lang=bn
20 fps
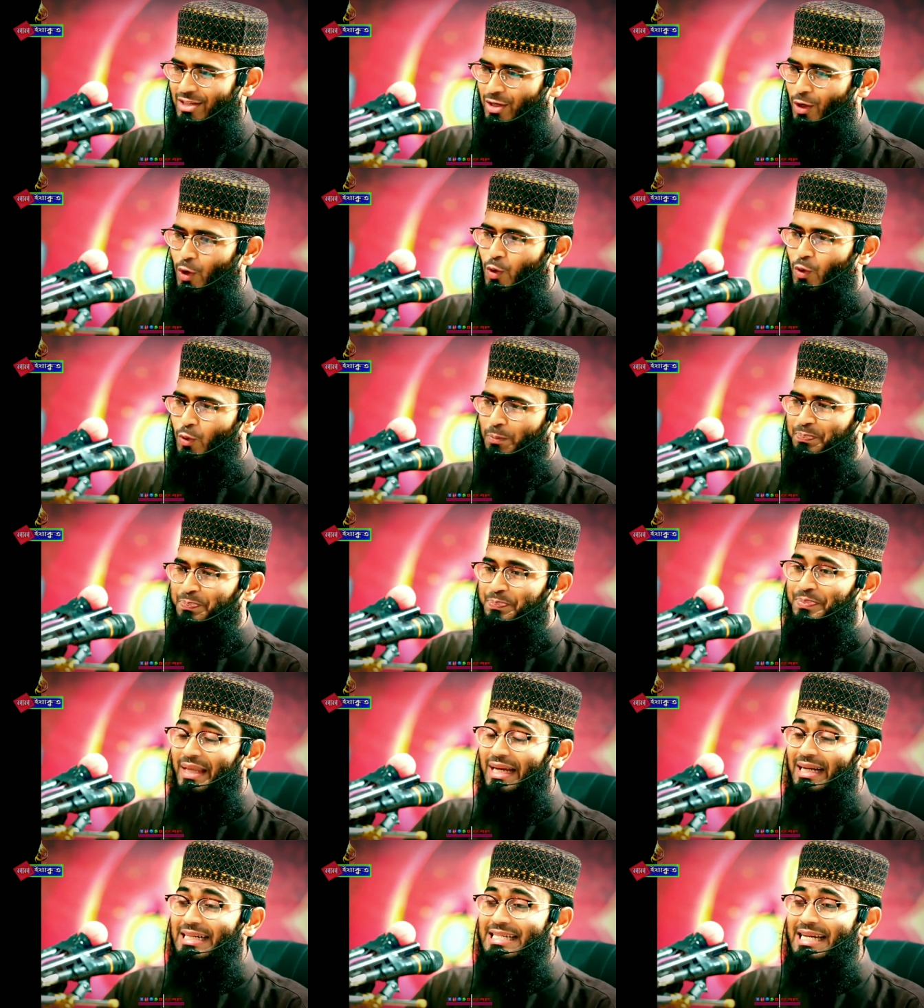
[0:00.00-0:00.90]
সো
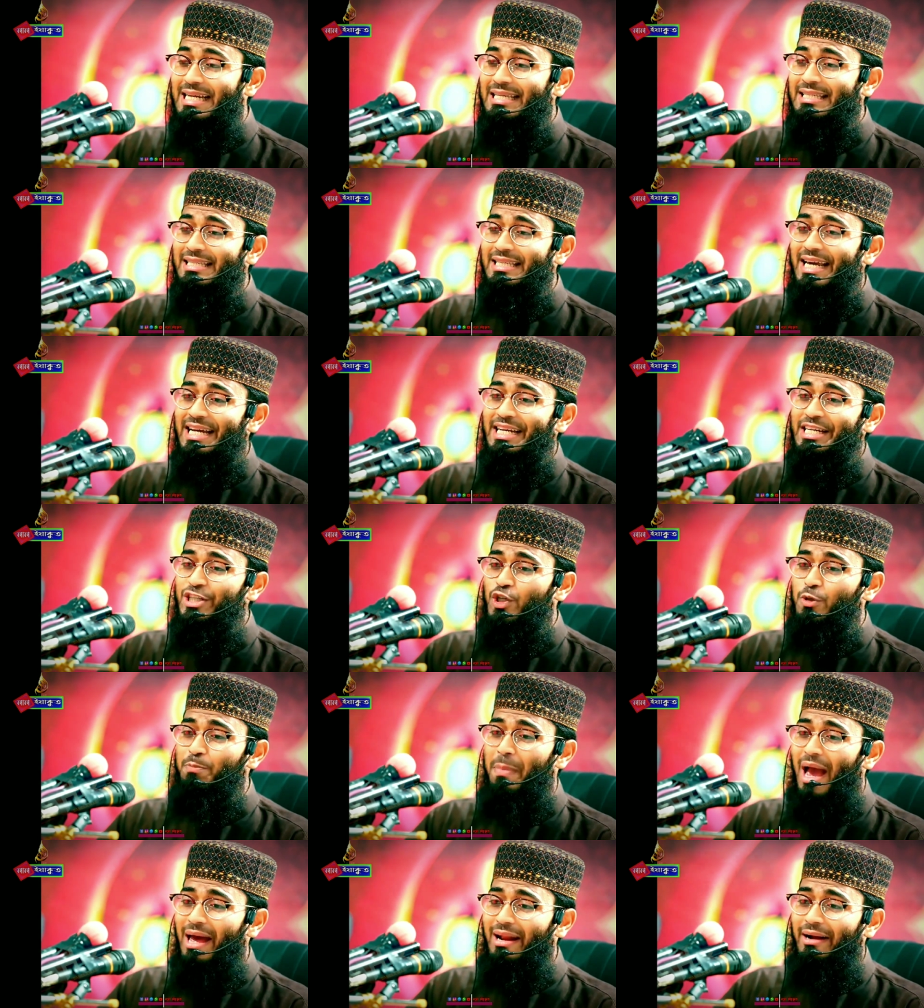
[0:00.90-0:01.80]
ডিসেন্ট
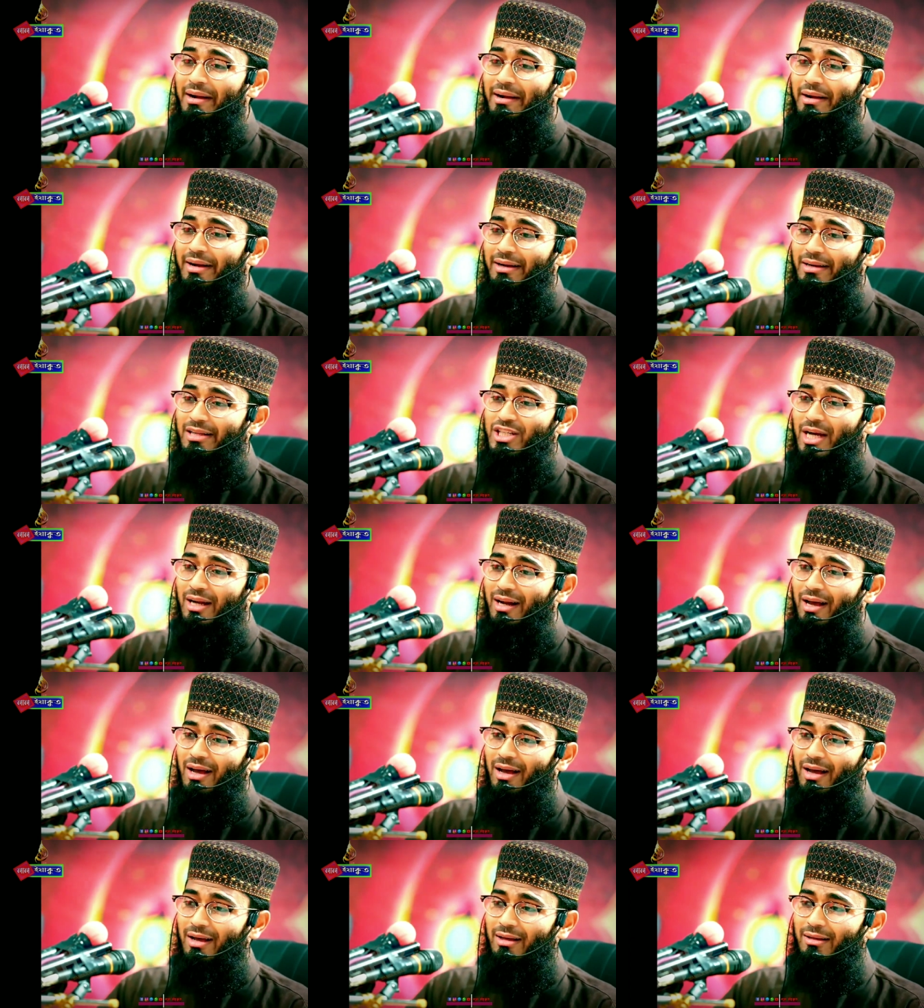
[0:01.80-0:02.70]
ম্যানারের
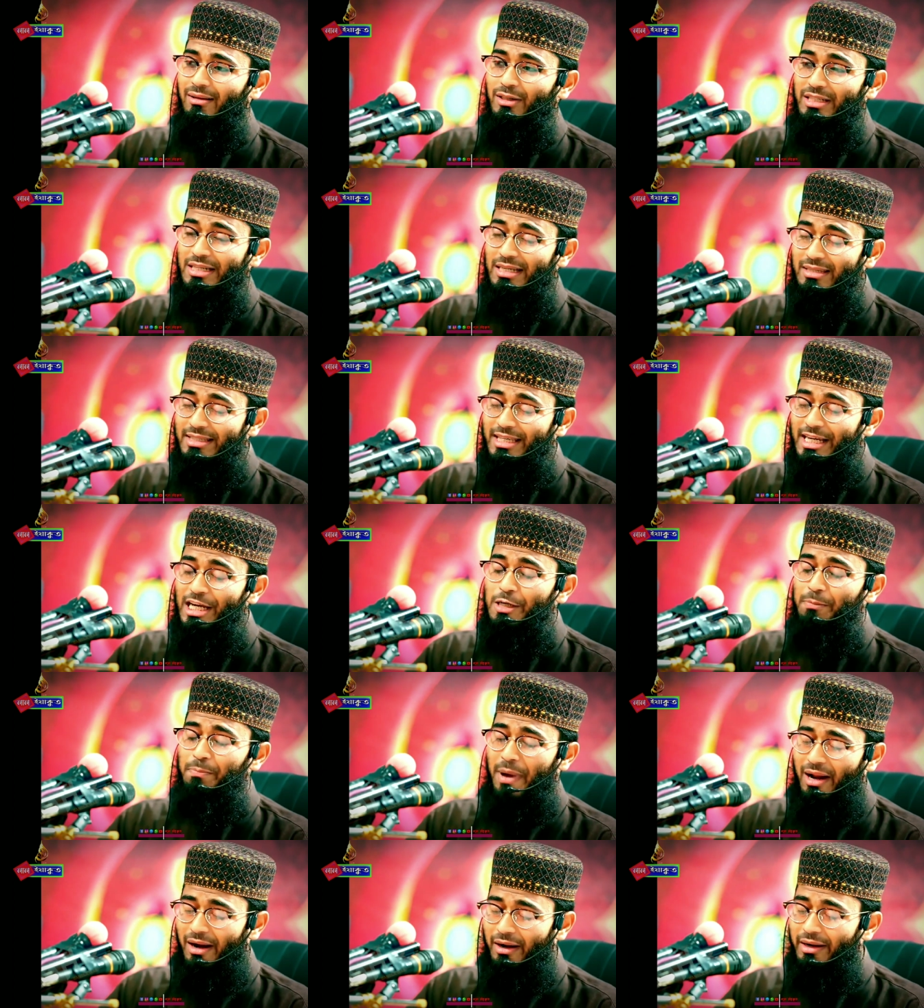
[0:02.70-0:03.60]
যারা ডিসেন্ট
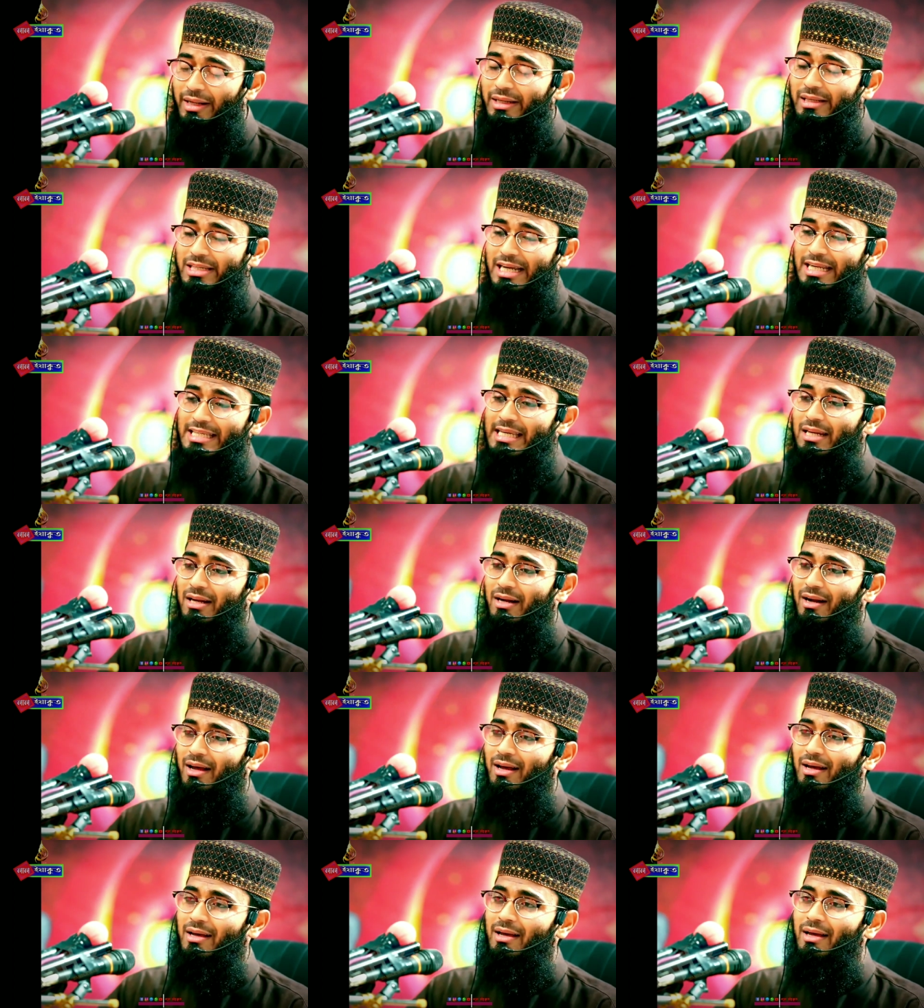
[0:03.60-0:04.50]
ম্যানারের যে
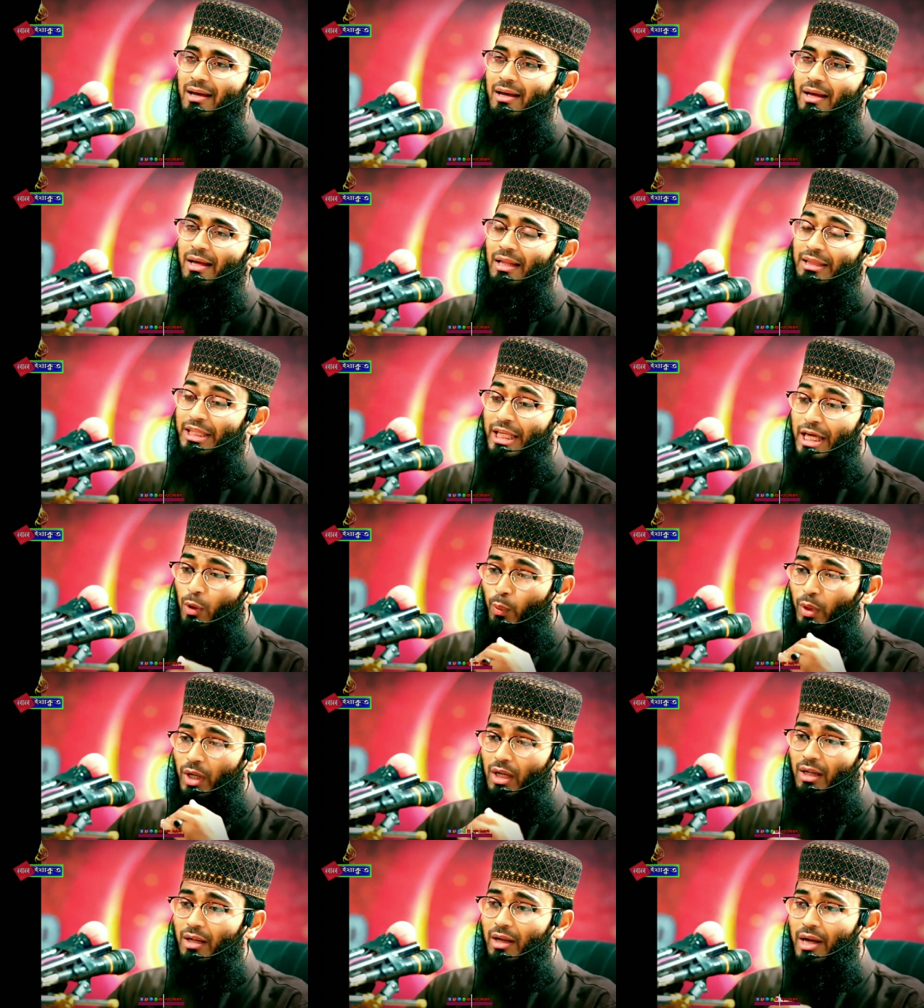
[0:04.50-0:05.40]
ছেলেরা দে
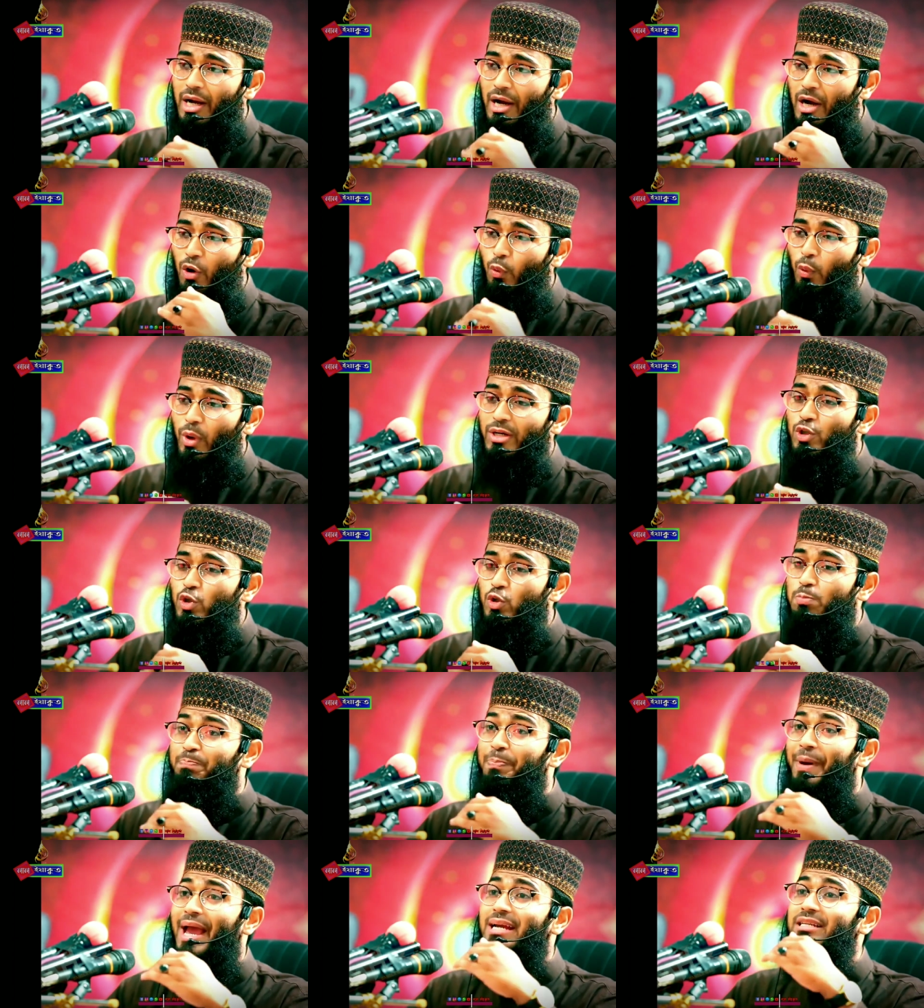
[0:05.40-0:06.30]
উইল
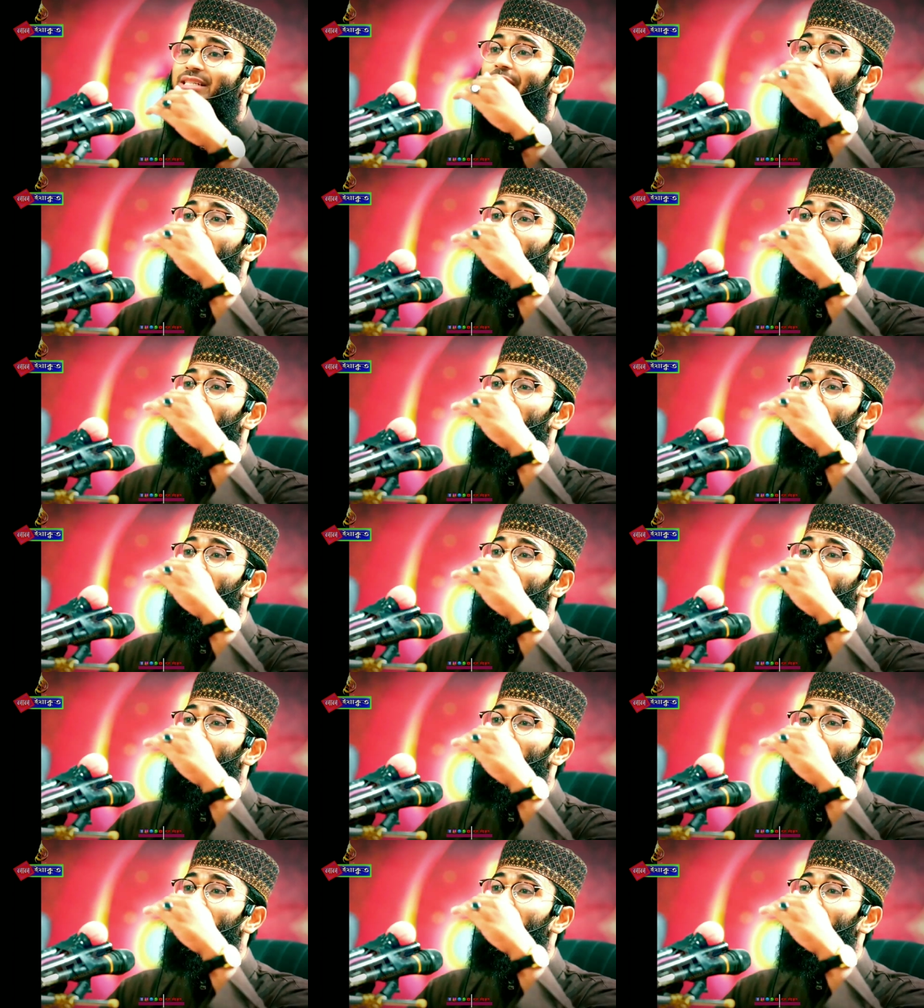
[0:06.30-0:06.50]
রেসপেক্ট